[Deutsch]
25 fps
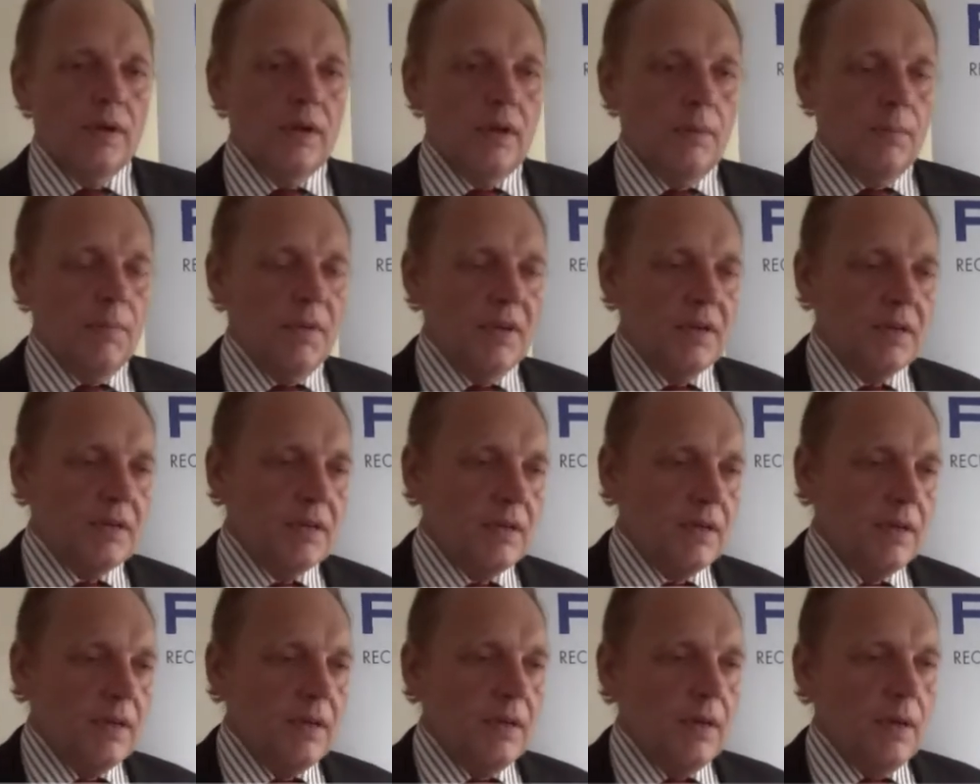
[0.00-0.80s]
die
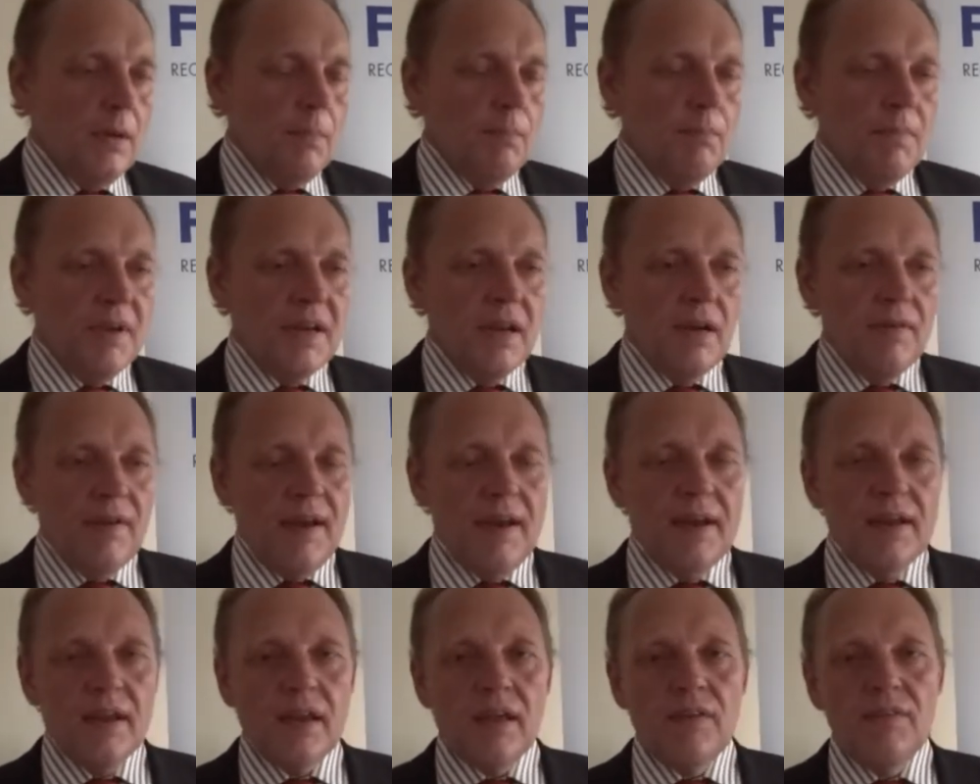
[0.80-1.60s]
mit
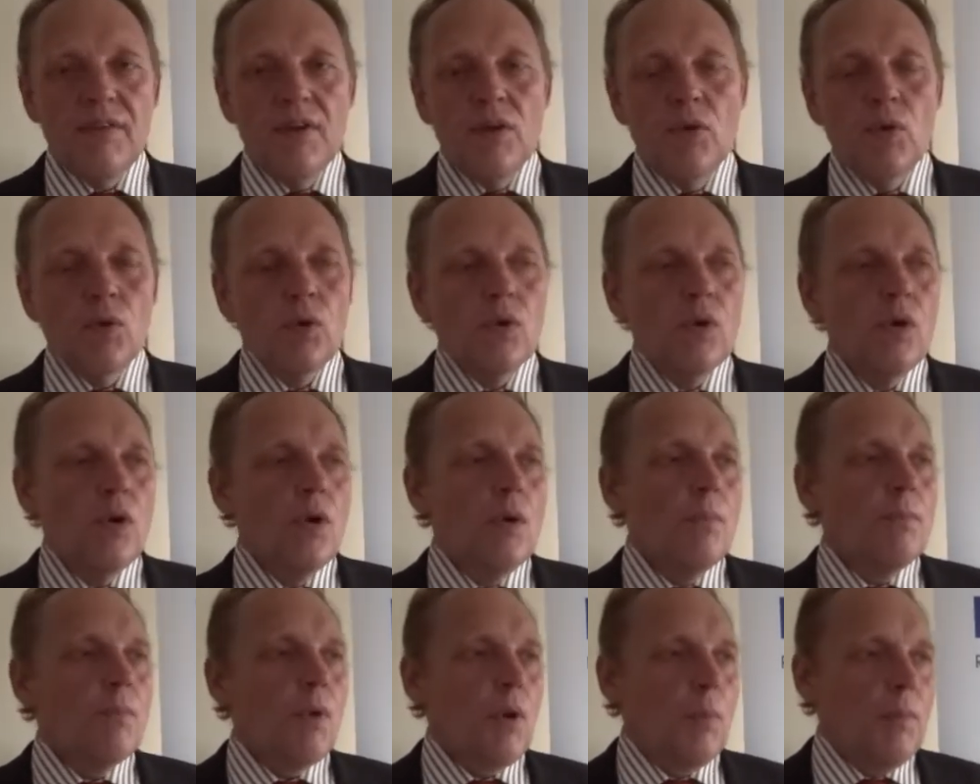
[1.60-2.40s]
Mitarbeitergewinnung
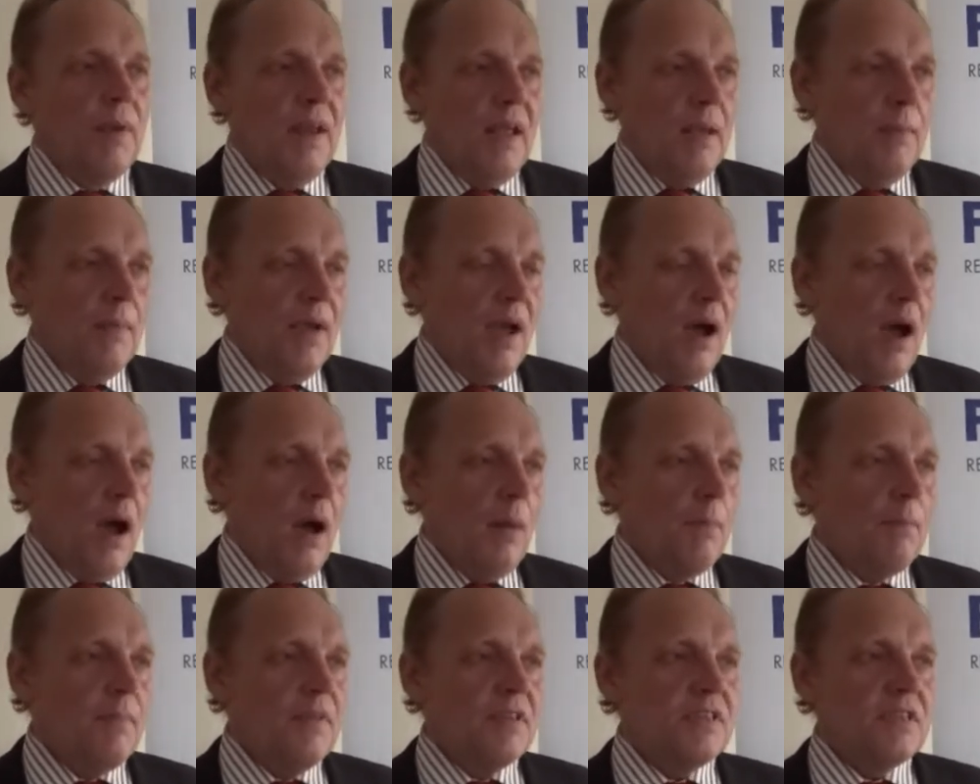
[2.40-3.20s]
Probleme
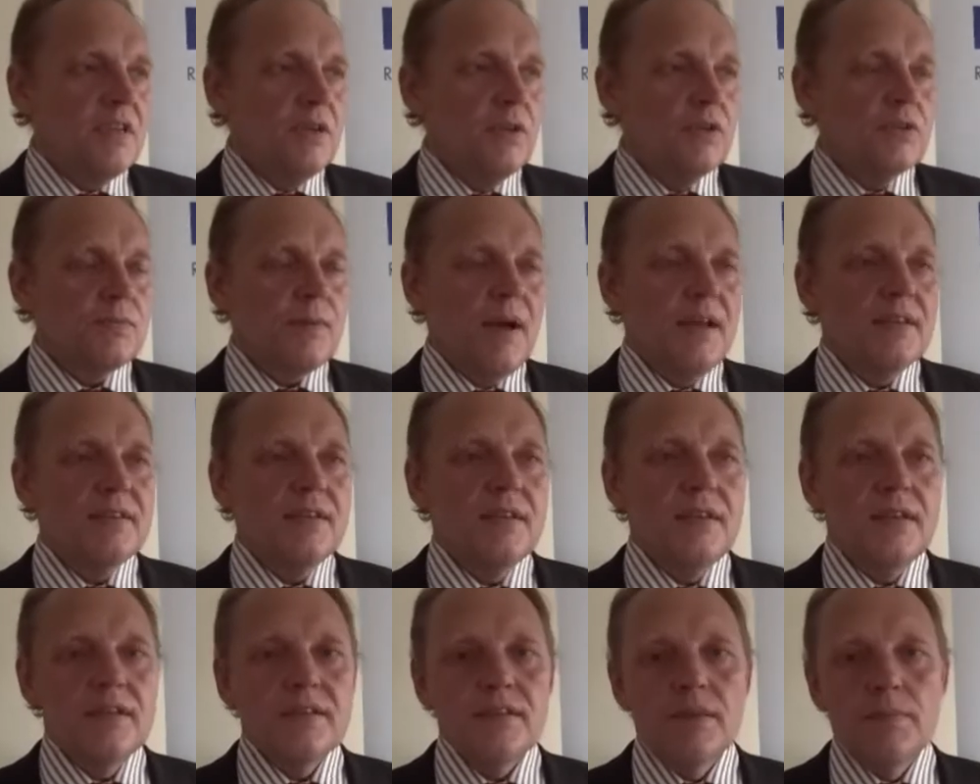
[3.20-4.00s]
haben,
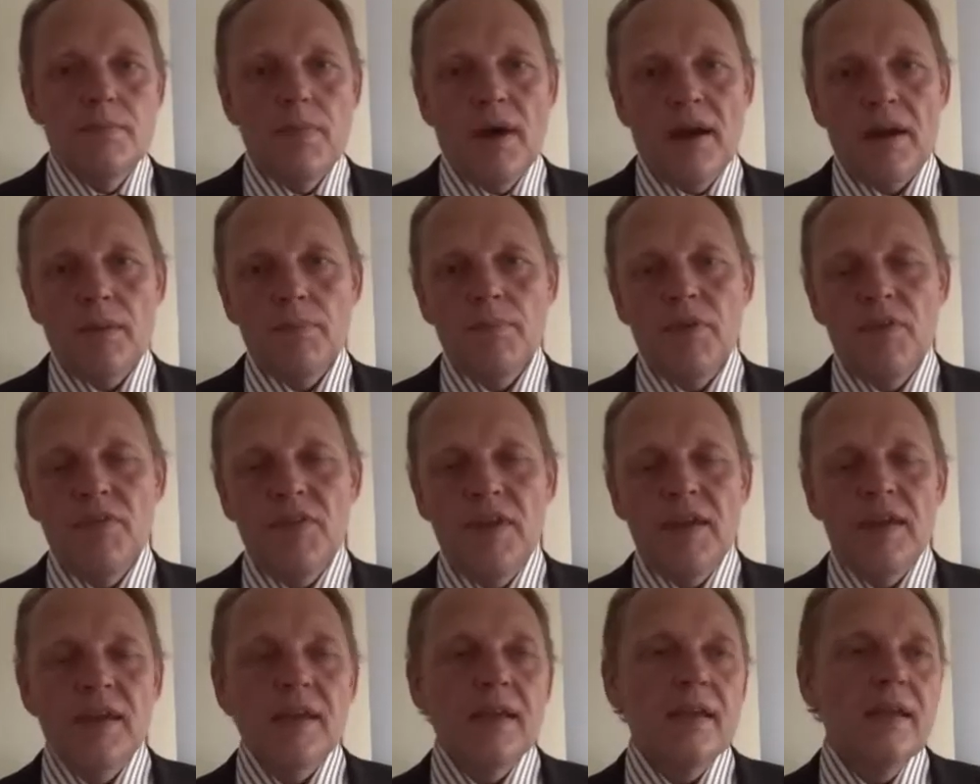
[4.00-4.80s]
beziehungsweise diese Markt
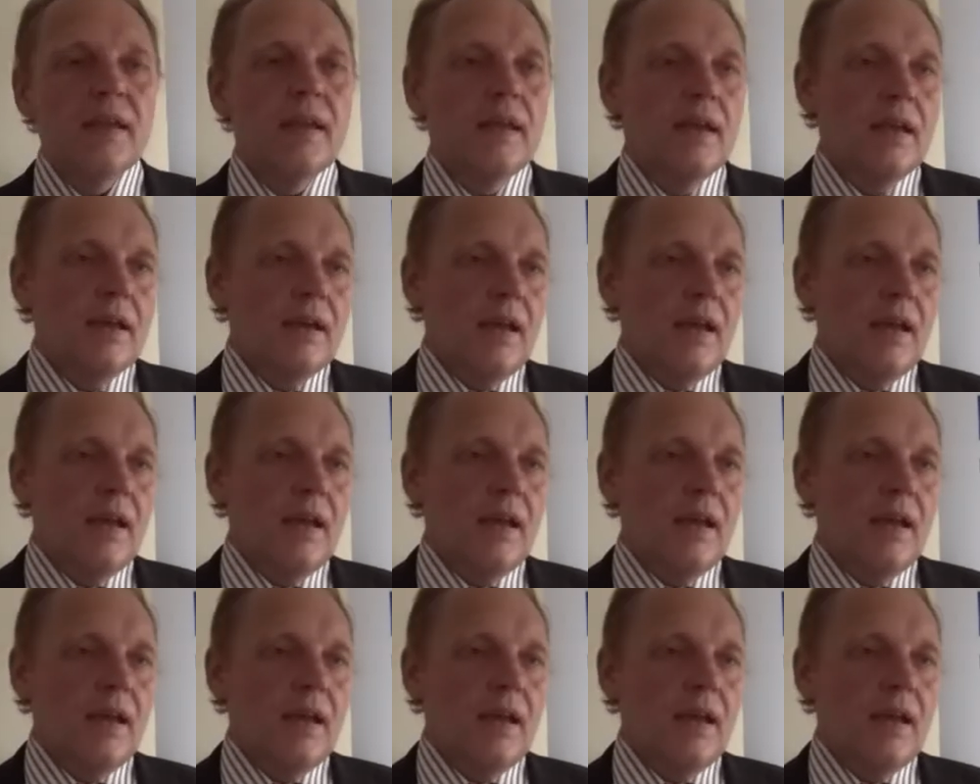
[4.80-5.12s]
bewegen,